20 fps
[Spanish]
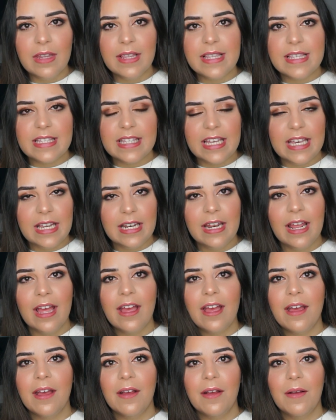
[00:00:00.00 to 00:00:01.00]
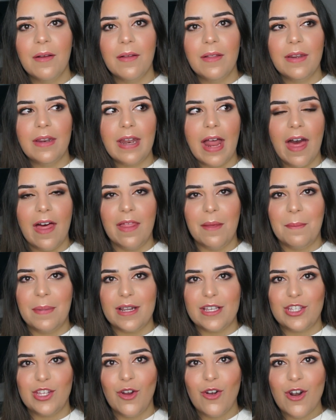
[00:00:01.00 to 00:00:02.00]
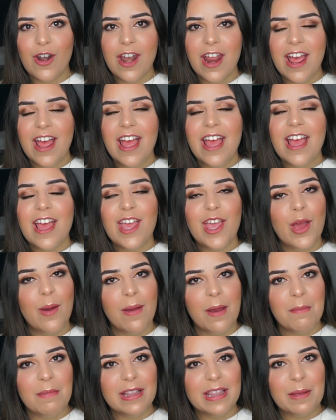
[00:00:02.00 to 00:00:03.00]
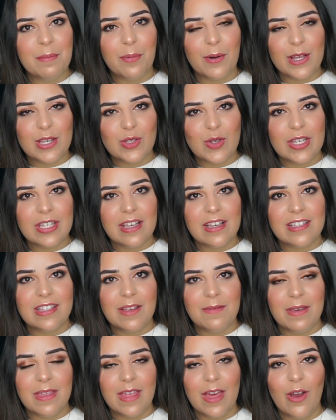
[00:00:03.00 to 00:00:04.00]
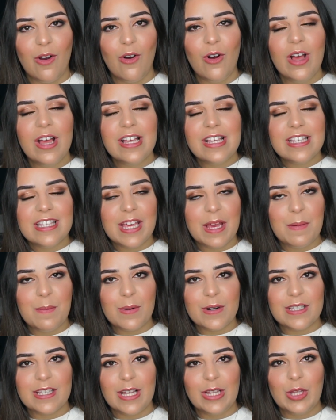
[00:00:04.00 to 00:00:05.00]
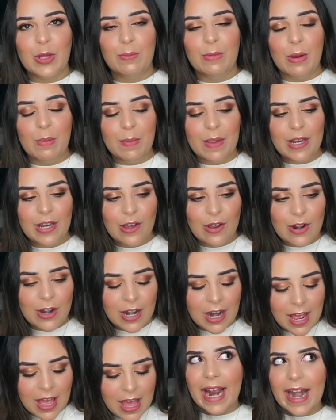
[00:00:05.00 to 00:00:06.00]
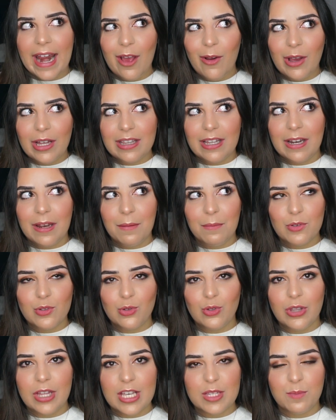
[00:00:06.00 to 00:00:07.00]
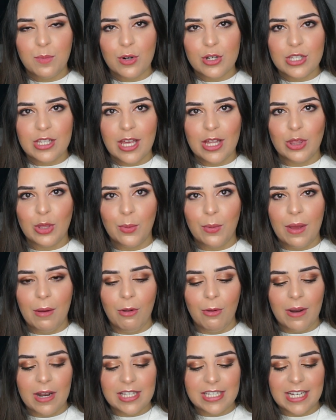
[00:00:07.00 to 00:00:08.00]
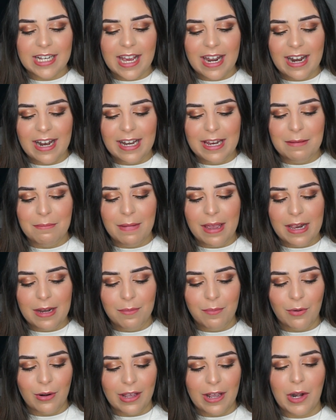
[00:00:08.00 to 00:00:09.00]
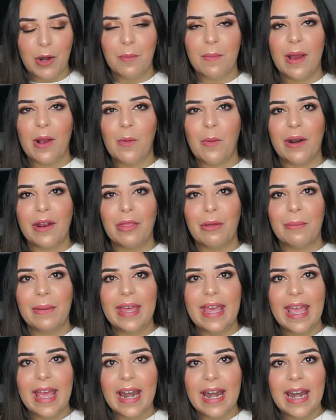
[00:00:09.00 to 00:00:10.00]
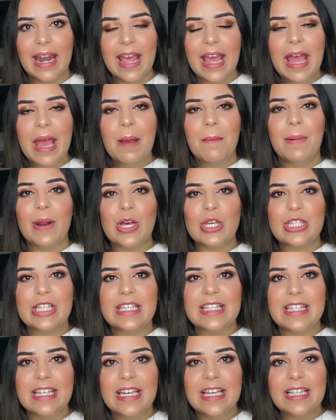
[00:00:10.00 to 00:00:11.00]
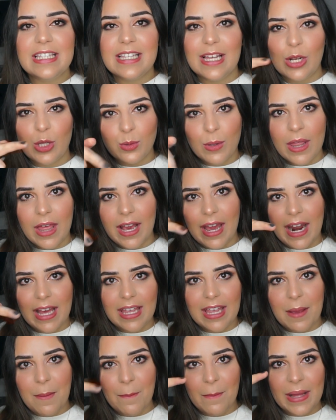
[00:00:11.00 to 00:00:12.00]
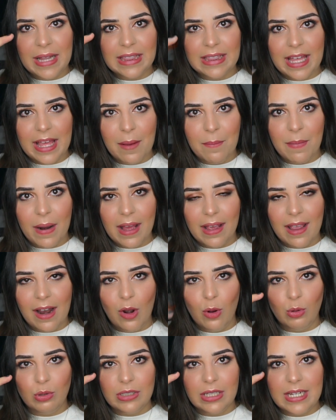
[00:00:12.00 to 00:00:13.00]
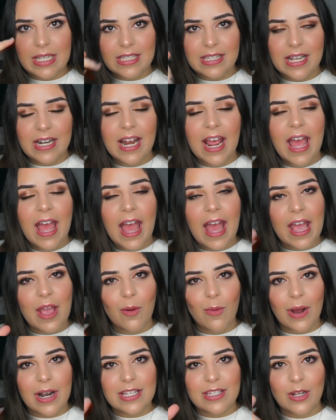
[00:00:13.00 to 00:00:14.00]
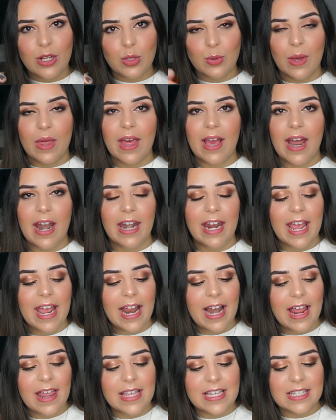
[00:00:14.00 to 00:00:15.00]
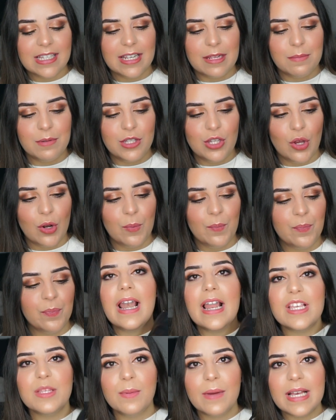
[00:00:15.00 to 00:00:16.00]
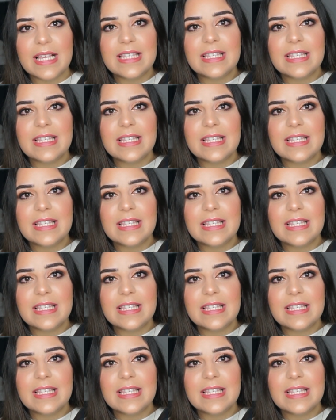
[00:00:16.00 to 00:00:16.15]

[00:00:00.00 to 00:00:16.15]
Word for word: sin nada de presión y obviamente por eso hice este video 100% mi opinión. Creo que tenemos un 10%, voy a volver a checar el email porque no me acuerdo bien, pero sí, sí, se los voy a dejar aquí en pantalla para que lo utilicen e igual se los voy a dejar en la descripción. Les voy a